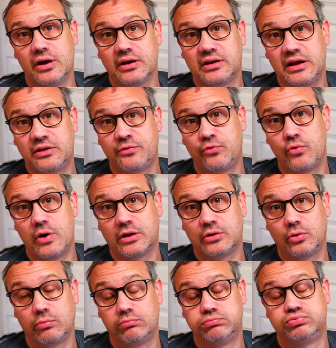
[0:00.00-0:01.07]
hein, 4 fois,
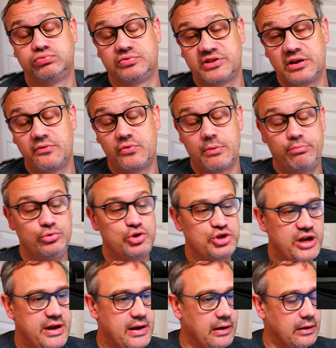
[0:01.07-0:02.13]
5 fois plus
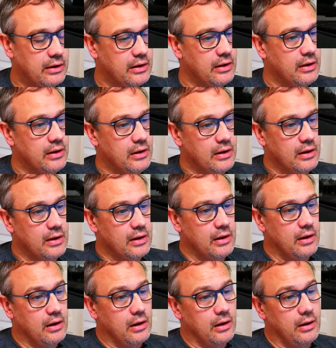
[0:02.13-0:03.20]
cher
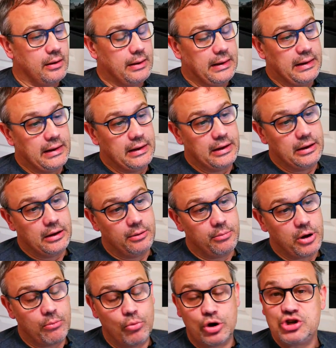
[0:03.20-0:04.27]
euh,
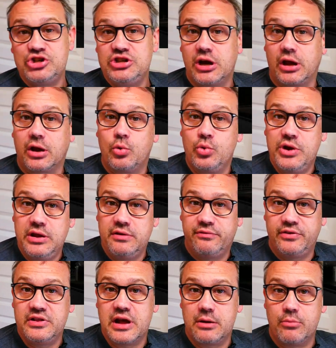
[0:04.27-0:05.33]
bah moi je dirais que oui,
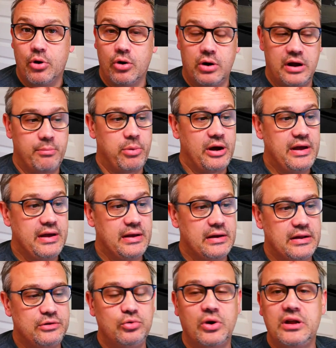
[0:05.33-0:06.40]
finalement. Après
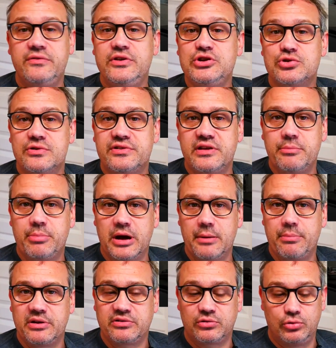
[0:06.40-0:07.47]
la durée de vie, je ne sais pas
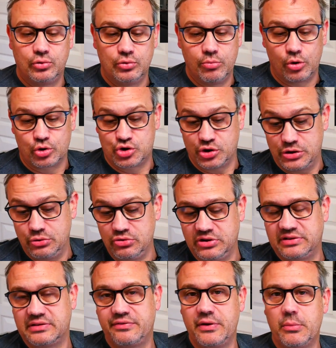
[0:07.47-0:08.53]
parce que bon, j'en ai une
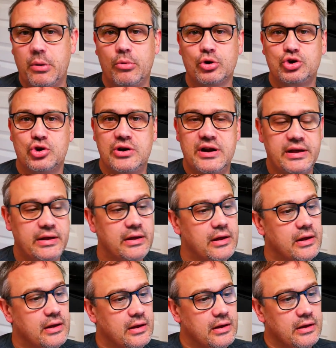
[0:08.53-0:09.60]
qui ça fait un moment que je l'ai
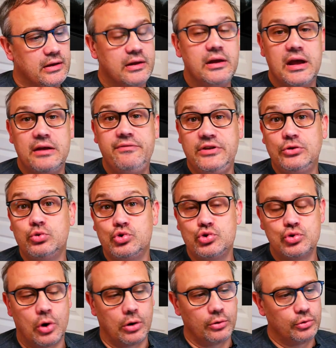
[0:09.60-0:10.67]
et elle vit
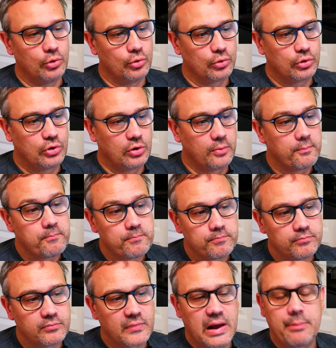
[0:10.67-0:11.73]
toujours. Donc
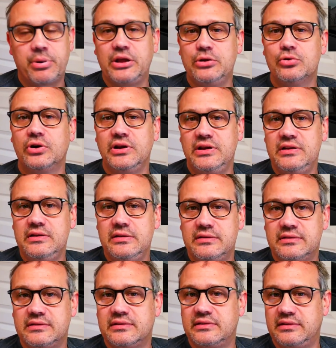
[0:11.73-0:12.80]
a priori,
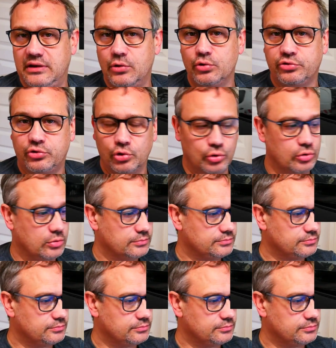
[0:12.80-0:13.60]
c'est costaud.